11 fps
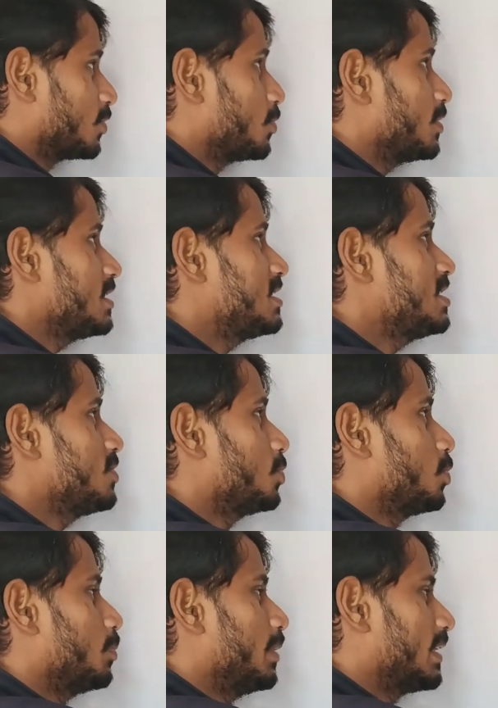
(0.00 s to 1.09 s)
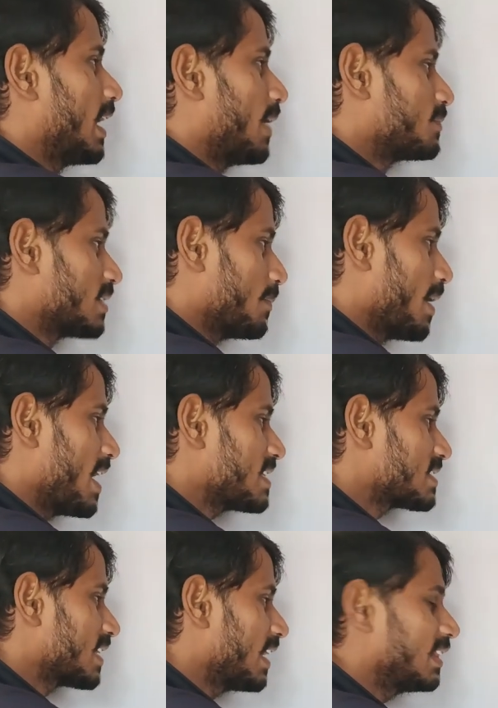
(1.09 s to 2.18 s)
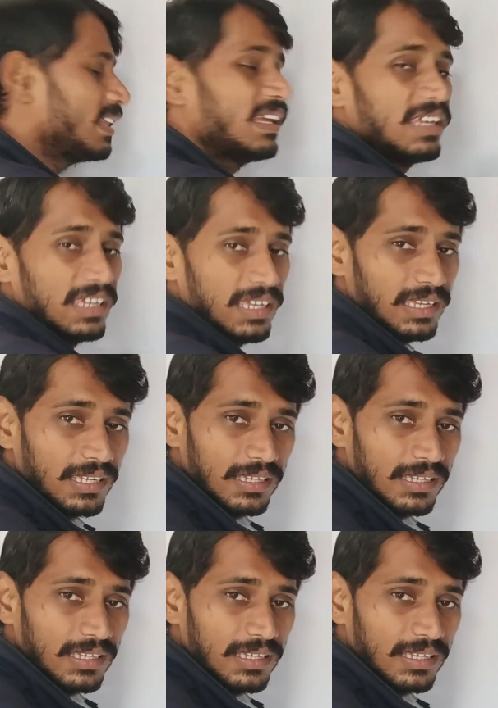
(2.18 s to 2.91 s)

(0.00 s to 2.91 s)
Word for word: तो इसी को तो बेटा हम समास कहते हैं